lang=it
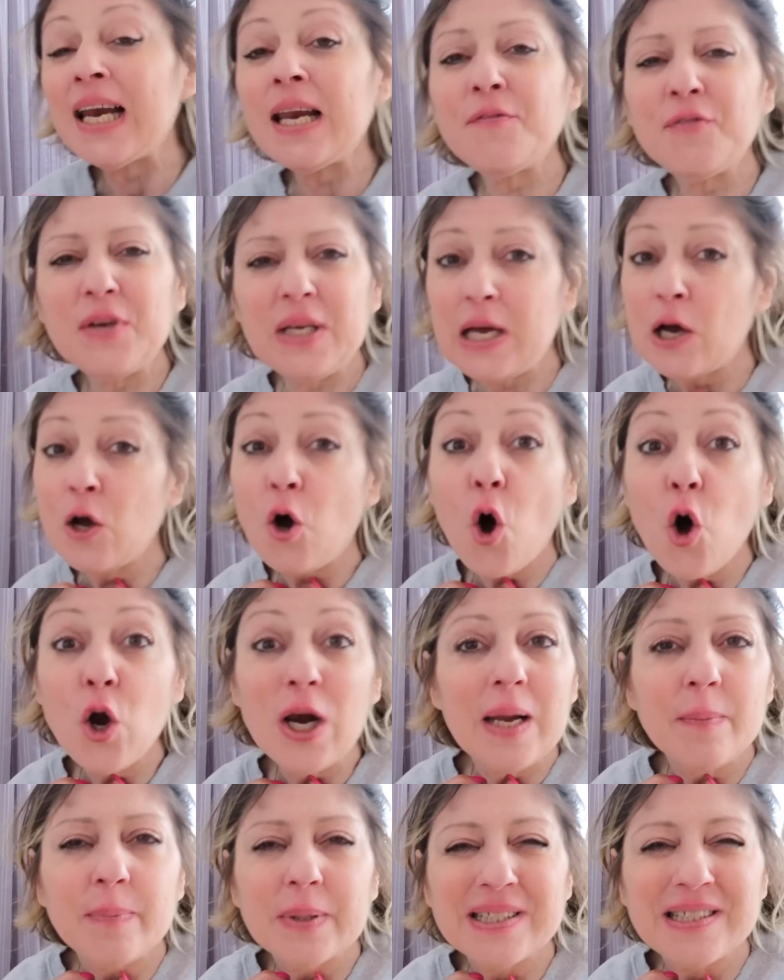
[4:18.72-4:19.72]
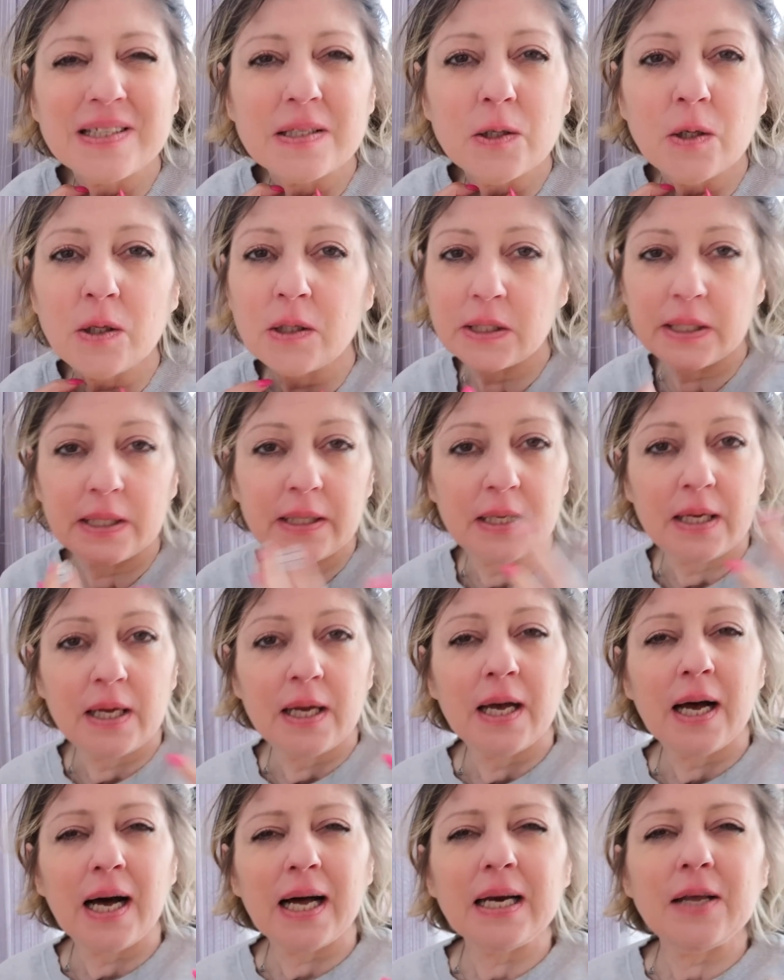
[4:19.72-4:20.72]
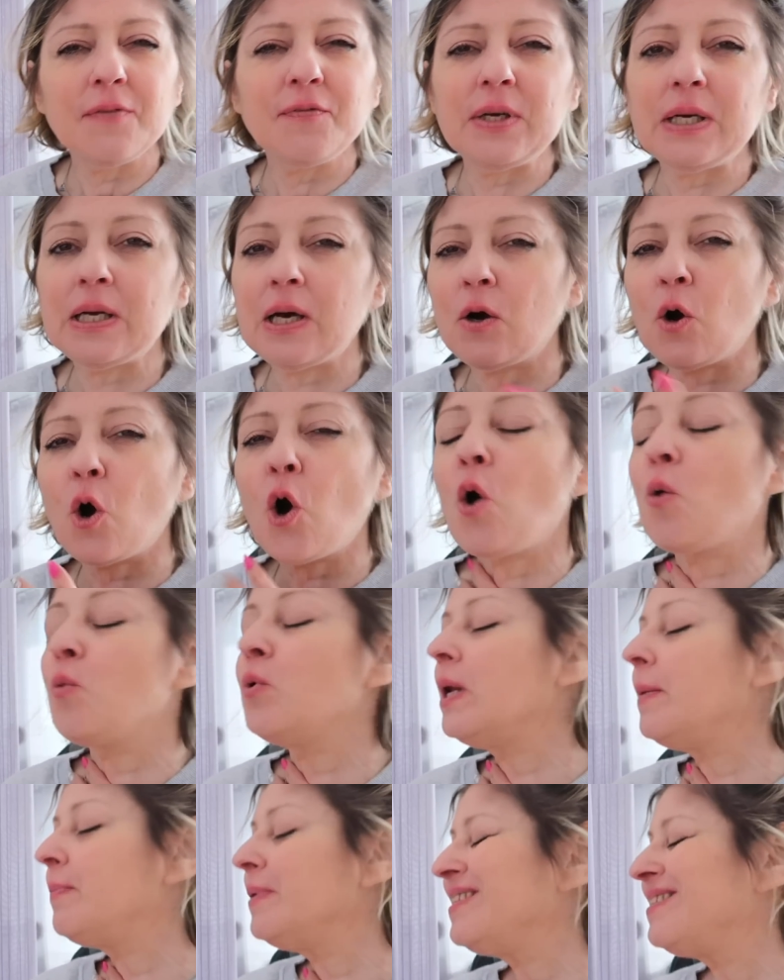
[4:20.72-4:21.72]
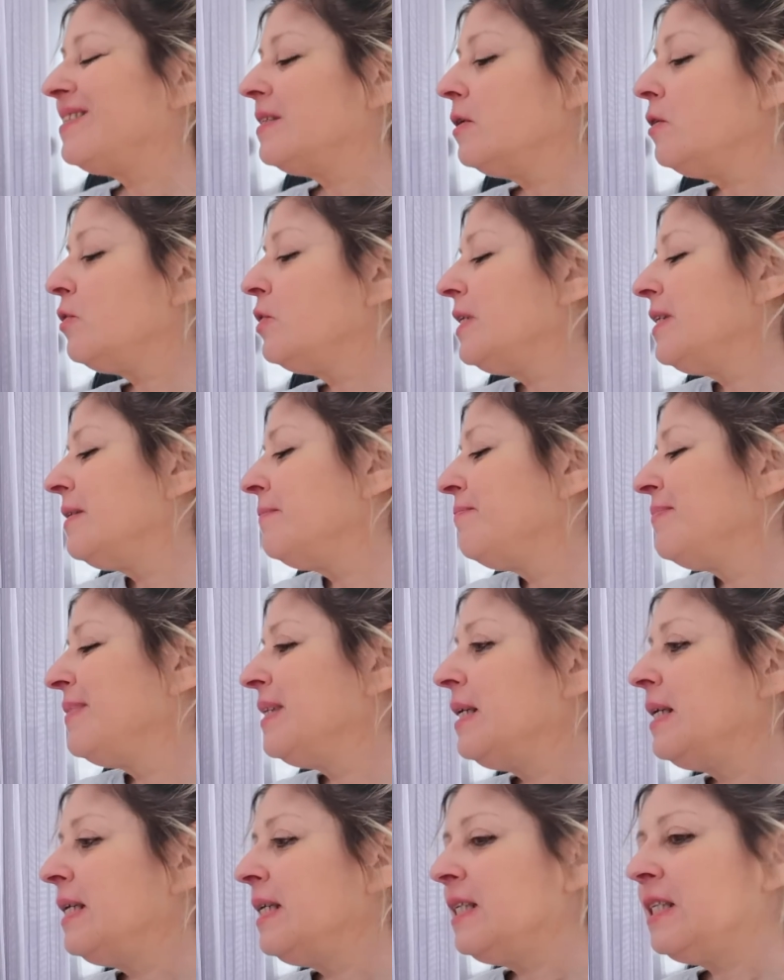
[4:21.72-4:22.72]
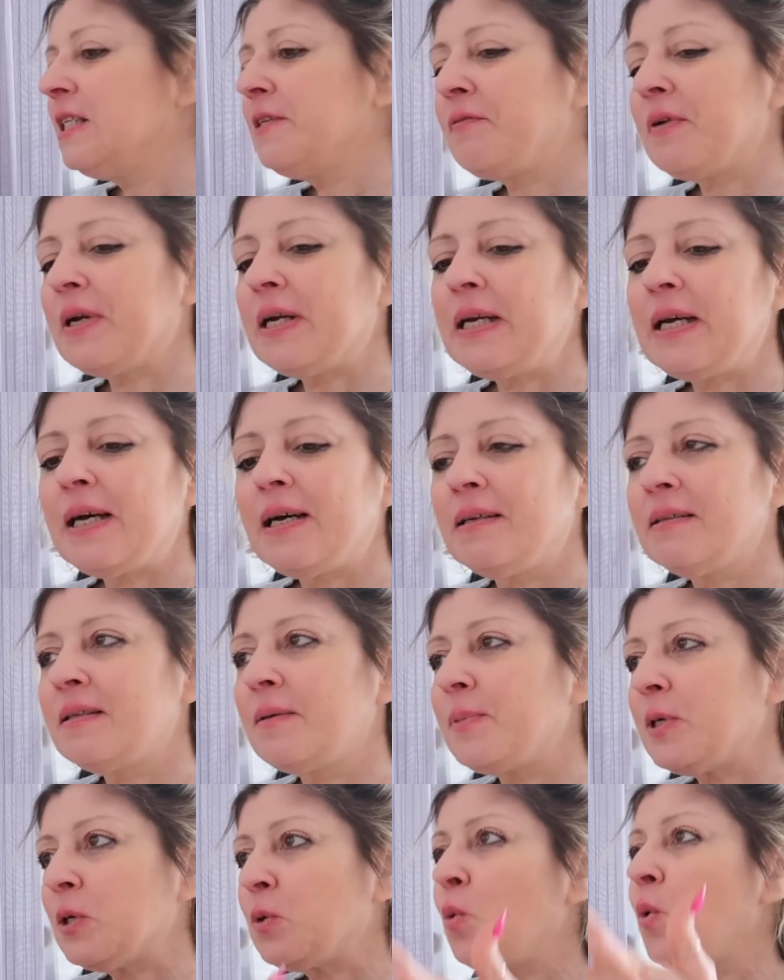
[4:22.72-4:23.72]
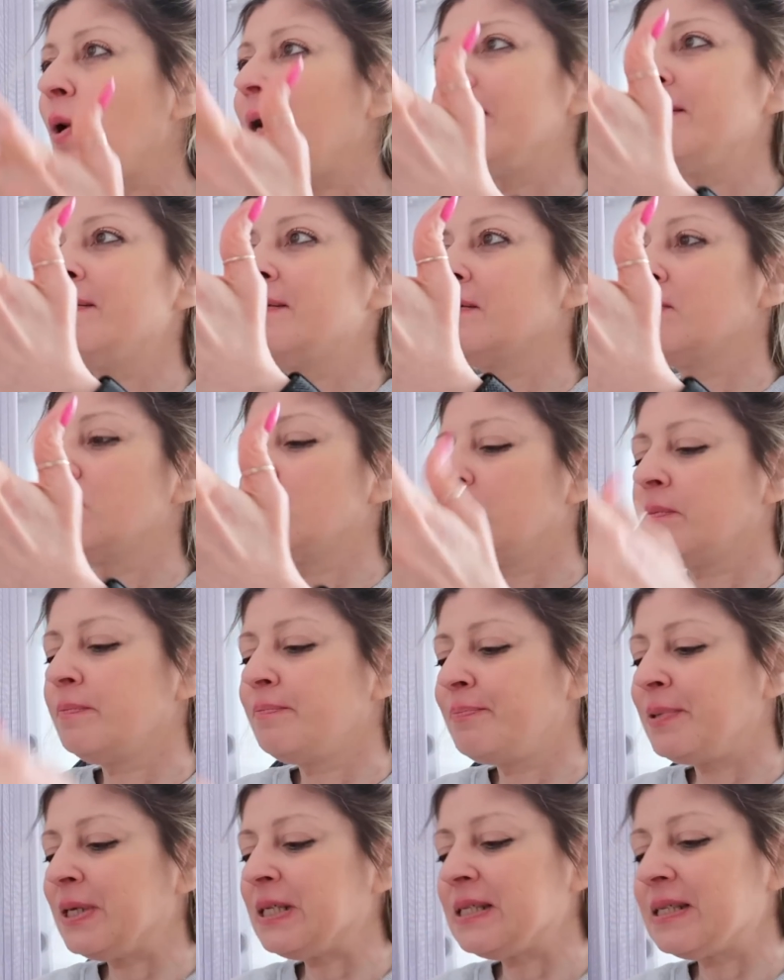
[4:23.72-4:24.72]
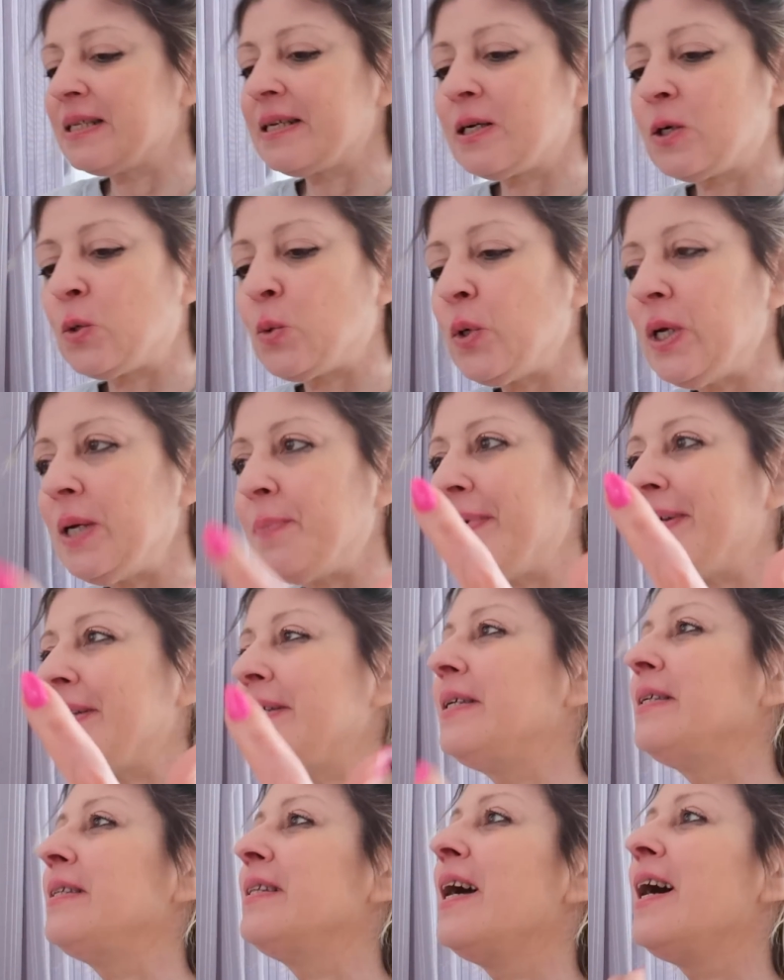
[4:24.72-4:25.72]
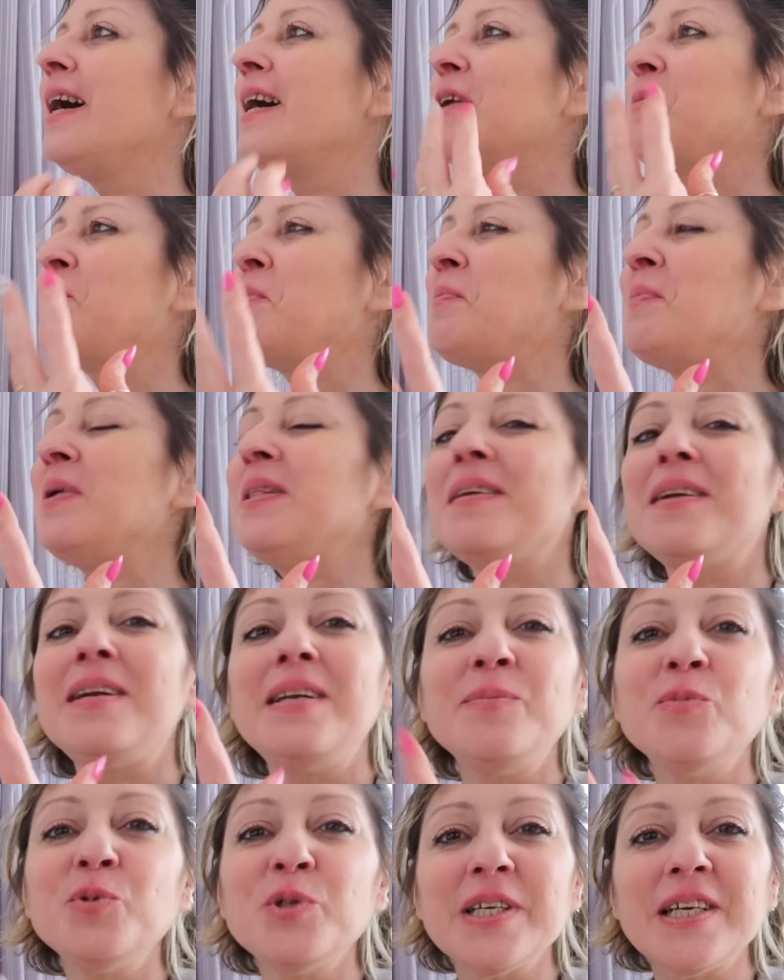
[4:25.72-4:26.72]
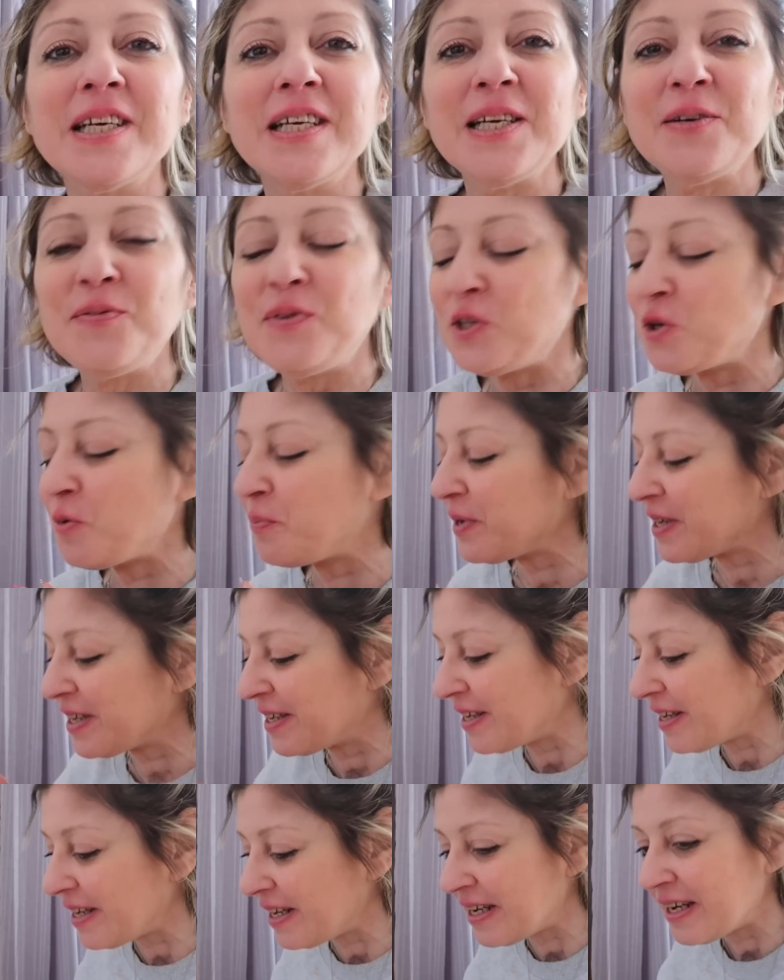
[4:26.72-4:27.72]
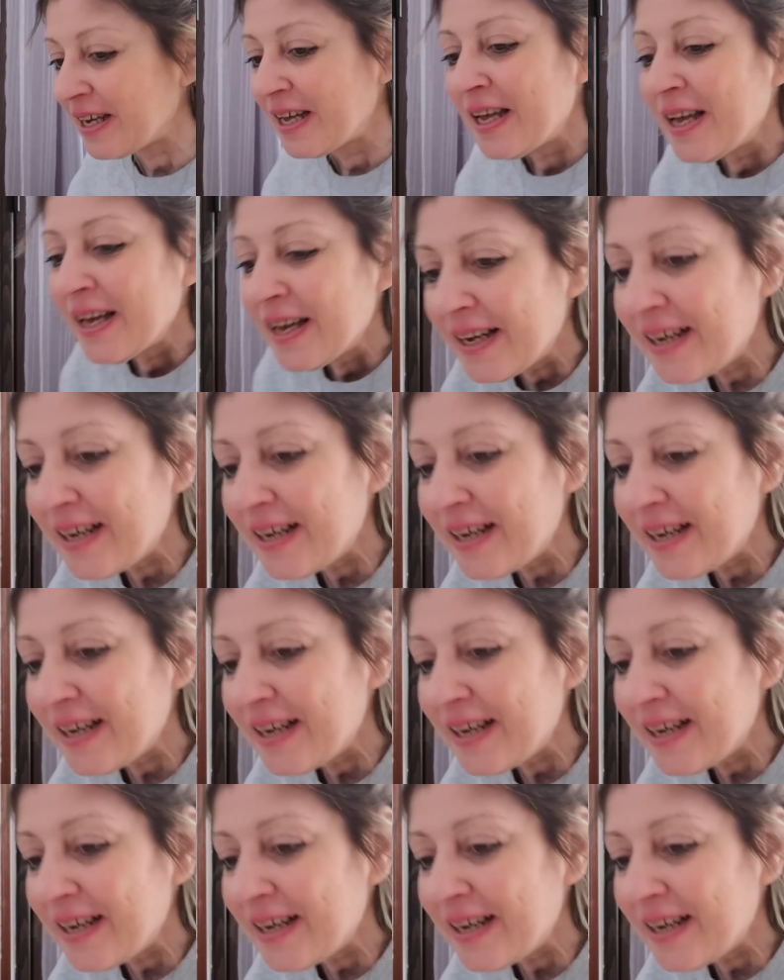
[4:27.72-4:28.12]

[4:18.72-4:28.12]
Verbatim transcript: alla fine ho la passione alla fine ho una passione sfrenata per questo, per stare qui, per editare, per mettere le musiche nei video, per creare